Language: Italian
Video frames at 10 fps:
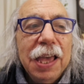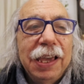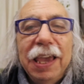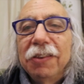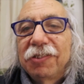
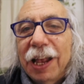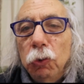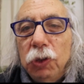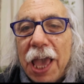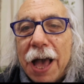che
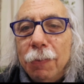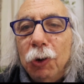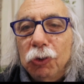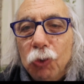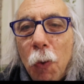
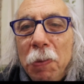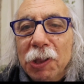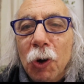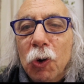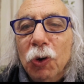salutiamo
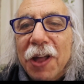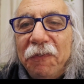subito con